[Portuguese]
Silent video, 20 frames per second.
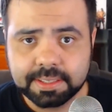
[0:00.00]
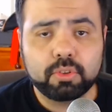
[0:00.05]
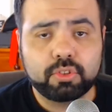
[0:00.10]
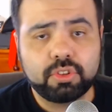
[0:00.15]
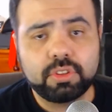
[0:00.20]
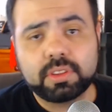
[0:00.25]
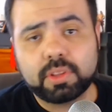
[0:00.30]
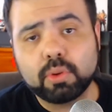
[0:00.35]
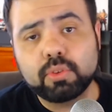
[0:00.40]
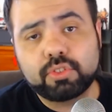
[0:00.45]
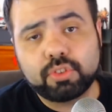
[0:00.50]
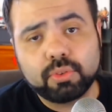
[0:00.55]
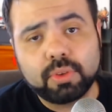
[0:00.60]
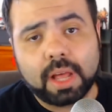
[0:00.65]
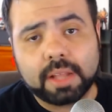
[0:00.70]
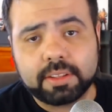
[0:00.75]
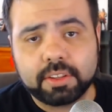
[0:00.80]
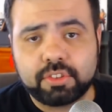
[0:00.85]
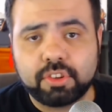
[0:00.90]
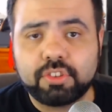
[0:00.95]
Bom, então de um
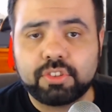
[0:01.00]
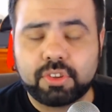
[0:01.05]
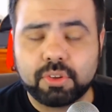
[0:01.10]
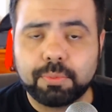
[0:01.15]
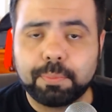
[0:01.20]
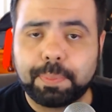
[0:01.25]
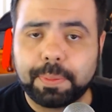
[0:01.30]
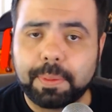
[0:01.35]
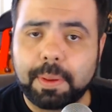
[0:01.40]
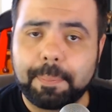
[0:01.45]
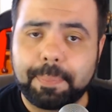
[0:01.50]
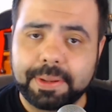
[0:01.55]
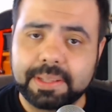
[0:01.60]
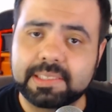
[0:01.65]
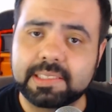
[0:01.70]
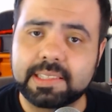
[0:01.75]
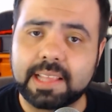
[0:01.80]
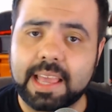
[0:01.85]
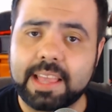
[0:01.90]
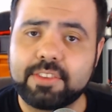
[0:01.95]
lado a gente tem uma
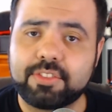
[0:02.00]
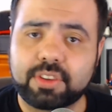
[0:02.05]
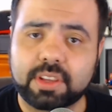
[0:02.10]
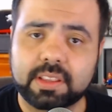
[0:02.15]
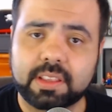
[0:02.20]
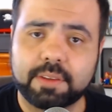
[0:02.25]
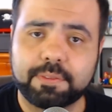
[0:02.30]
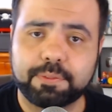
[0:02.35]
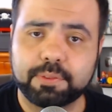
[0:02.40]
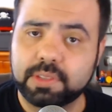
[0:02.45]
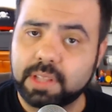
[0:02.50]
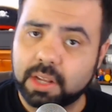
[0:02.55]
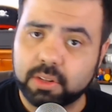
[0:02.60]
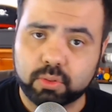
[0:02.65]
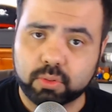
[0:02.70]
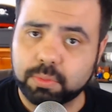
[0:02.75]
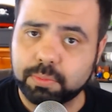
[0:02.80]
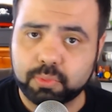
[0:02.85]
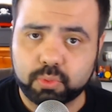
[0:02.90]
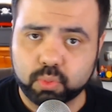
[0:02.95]
presidente que tá
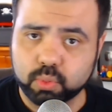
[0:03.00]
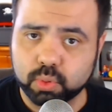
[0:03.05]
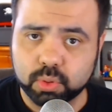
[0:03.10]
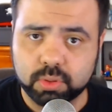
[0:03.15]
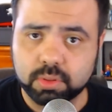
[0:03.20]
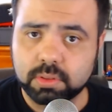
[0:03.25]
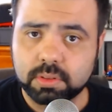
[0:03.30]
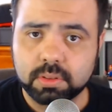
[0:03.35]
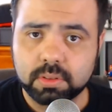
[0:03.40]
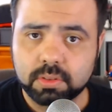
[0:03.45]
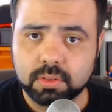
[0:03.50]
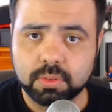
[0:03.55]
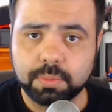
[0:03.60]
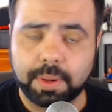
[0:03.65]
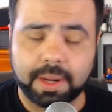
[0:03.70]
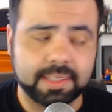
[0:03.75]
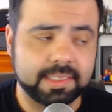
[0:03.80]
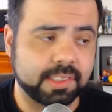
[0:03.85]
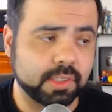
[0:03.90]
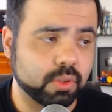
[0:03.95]
fudendo com tudo no
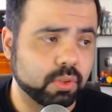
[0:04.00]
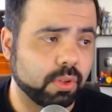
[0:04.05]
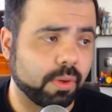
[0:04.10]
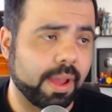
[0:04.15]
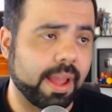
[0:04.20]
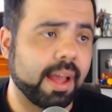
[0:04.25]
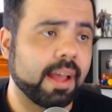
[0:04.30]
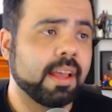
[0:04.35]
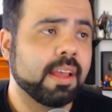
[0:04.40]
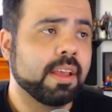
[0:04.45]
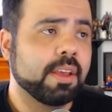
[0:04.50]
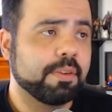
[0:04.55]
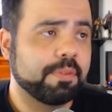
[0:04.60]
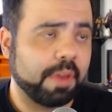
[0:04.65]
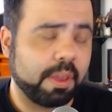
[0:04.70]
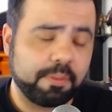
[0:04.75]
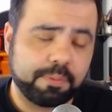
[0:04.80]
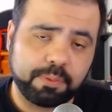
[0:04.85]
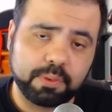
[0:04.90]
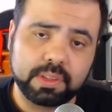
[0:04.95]
Brasil, não é?
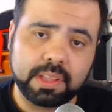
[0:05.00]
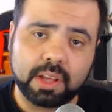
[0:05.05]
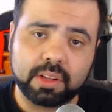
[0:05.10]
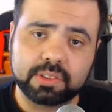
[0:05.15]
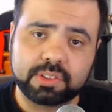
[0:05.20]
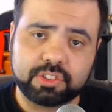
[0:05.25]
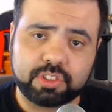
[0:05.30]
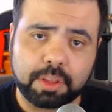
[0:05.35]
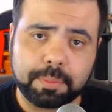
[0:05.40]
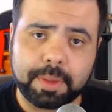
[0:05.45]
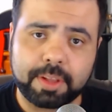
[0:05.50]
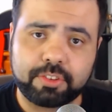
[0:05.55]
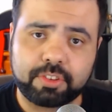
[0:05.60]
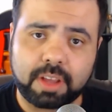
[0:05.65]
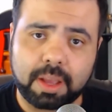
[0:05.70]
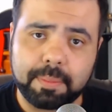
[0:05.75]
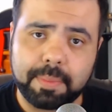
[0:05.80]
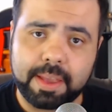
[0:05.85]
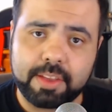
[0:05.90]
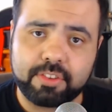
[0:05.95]
Vem fudendo
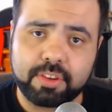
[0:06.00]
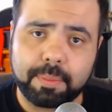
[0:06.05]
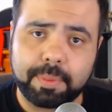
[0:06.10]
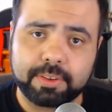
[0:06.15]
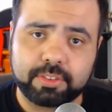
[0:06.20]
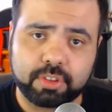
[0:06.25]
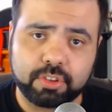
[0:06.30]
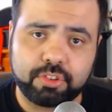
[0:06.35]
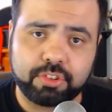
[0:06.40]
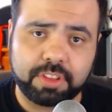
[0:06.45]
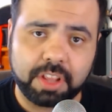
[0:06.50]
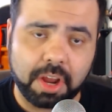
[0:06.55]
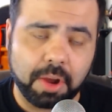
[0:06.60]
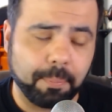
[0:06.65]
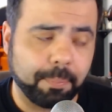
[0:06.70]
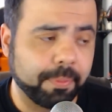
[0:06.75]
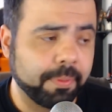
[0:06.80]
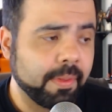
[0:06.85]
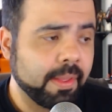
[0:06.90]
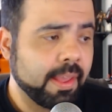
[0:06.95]
sistematicamente há bastante
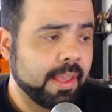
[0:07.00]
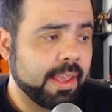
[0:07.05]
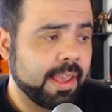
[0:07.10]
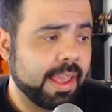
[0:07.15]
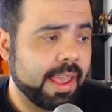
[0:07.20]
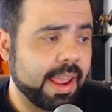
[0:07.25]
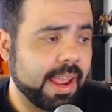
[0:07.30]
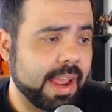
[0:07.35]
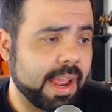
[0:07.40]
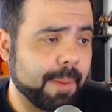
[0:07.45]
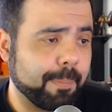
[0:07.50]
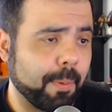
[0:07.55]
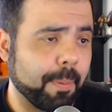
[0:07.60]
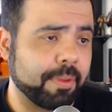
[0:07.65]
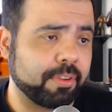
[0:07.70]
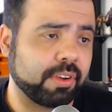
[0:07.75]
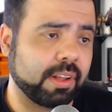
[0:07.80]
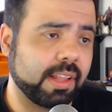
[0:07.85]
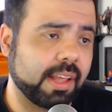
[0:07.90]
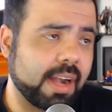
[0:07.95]
tempo. É, por
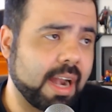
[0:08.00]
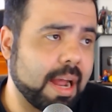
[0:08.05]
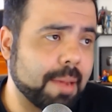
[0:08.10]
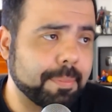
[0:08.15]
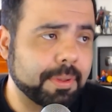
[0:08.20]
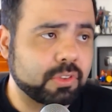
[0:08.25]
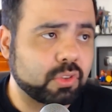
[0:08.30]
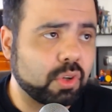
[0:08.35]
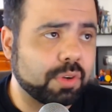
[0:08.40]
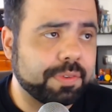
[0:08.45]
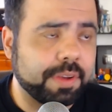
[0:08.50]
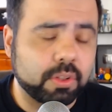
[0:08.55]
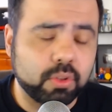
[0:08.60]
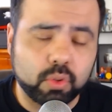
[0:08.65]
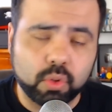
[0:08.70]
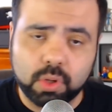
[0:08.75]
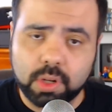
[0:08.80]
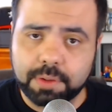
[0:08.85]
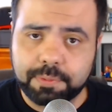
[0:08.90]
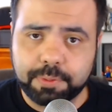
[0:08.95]
mais galera, ah, mas o
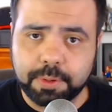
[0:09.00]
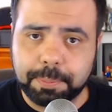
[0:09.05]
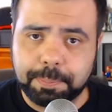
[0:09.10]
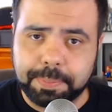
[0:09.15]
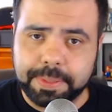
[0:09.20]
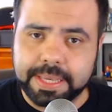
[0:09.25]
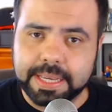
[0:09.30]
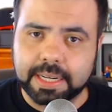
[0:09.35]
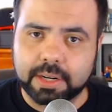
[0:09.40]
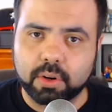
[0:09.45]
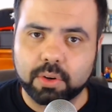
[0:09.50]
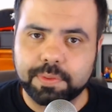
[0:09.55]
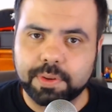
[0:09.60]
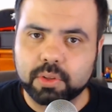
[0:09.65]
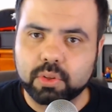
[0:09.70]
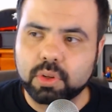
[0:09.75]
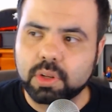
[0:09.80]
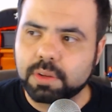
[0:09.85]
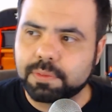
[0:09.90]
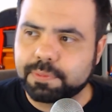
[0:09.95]
governo Lula foi pia, o
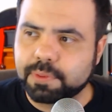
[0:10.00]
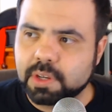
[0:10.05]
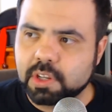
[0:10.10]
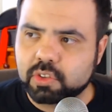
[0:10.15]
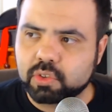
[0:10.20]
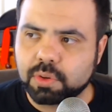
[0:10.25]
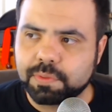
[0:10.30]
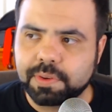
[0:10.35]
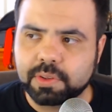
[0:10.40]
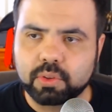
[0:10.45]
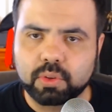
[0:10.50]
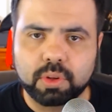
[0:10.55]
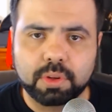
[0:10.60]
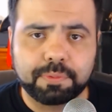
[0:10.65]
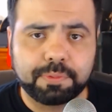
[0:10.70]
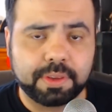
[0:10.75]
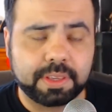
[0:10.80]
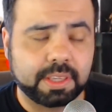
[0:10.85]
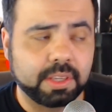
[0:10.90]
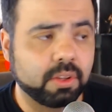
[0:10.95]
governo Lula foi isso, o governo
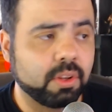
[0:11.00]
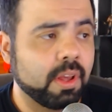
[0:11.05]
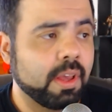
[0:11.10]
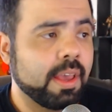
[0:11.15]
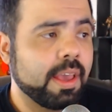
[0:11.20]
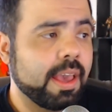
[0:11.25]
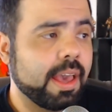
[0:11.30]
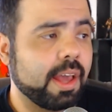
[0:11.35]
Lula foi aquilo.